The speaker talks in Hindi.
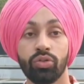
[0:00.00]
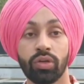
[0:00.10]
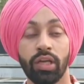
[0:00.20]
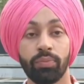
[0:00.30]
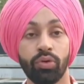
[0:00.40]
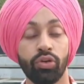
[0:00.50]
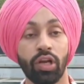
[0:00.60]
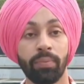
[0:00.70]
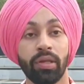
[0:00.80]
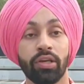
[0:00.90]
जो कैन पुट
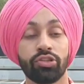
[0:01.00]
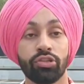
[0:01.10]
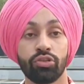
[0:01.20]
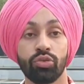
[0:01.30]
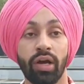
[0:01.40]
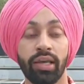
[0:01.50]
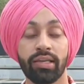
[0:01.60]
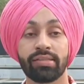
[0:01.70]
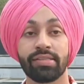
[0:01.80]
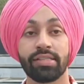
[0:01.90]
योर एप्लीकेशन टू
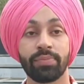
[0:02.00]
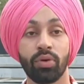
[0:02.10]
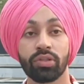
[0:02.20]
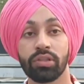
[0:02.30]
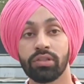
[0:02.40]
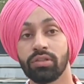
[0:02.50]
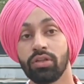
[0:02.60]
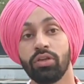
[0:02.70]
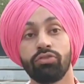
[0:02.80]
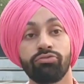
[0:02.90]
आईआरसीसी पोर्टल
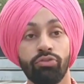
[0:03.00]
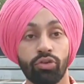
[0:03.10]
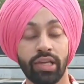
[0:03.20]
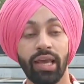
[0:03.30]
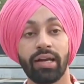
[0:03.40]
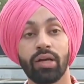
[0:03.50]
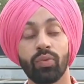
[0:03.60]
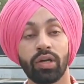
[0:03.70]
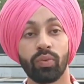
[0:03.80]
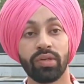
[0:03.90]
फॉर कैनेडा
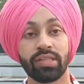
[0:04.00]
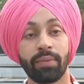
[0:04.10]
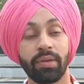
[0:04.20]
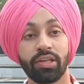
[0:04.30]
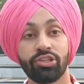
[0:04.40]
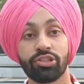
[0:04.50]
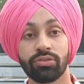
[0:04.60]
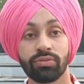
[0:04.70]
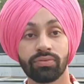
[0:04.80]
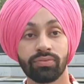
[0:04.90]
वर्क वीजा
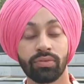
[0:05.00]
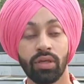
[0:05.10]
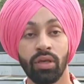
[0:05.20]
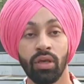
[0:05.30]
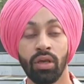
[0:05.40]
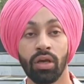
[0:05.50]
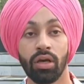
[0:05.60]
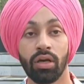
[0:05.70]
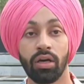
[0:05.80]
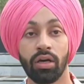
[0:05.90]

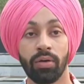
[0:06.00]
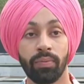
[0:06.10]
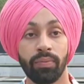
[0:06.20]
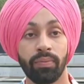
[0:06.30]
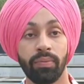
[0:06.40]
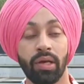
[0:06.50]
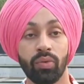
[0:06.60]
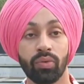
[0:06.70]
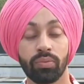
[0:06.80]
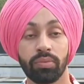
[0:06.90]
एप्लीकेशन
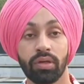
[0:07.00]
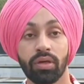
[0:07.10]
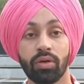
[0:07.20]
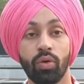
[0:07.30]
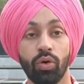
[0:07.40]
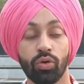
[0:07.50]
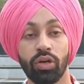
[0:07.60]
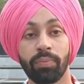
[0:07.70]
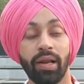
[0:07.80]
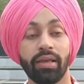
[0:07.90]
नाउ कौन
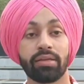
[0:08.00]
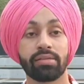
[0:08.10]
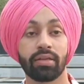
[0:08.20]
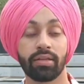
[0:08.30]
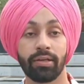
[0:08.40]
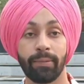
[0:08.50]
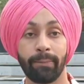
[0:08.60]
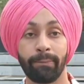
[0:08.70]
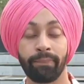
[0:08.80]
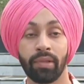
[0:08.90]
कौन अप्लाई कर सकते
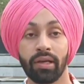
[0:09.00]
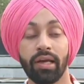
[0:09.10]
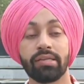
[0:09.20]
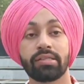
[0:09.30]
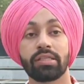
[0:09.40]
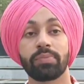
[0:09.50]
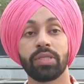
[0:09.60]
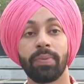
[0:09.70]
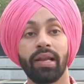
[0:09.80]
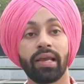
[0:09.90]
हैं कई
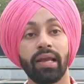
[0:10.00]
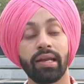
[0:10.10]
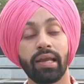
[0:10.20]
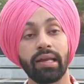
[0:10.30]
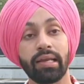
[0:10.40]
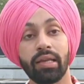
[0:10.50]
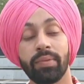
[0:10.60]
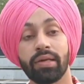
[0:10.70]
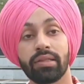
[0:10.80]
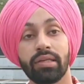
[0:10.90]
सबसे पहला कैटेगरी
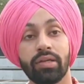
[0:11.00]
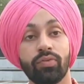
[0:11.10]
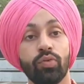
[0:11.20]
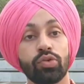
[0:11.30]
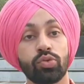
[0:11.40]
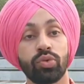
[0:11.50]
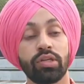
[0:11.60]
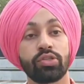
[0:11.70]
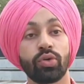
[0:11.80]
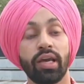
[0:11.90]
में आते हैं वो
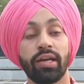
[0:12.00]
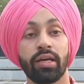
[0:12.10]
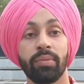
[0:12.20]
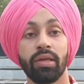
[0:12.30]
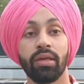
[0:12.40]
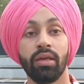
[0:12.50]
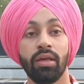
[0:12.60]
स्टूडेंट्स जो कैनेडा में